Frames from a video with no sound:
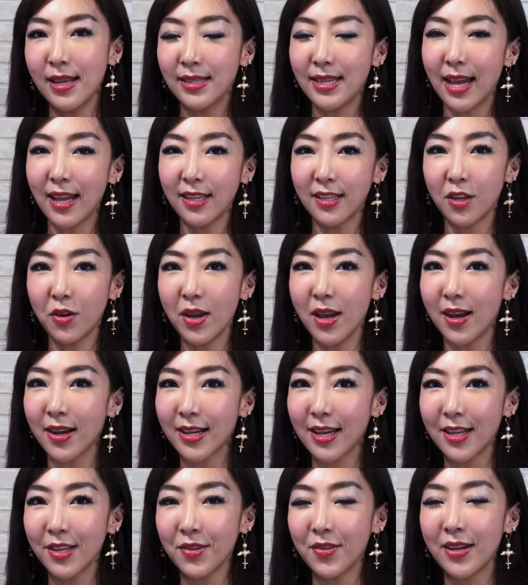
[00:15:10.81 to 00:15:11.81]
这样子会有
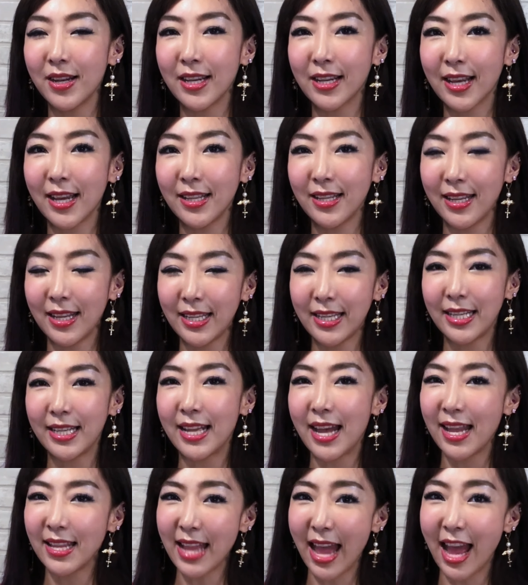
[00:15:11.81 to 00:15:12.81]
更多人跟你一起
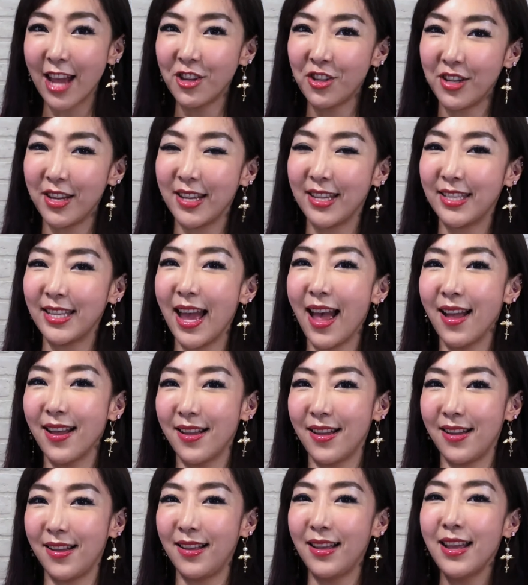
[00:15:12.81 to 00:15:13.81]
来打雪仗
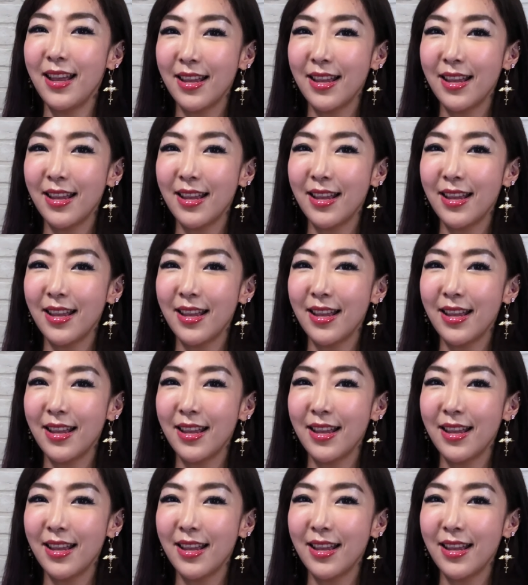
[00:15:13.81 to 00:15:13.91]
哦。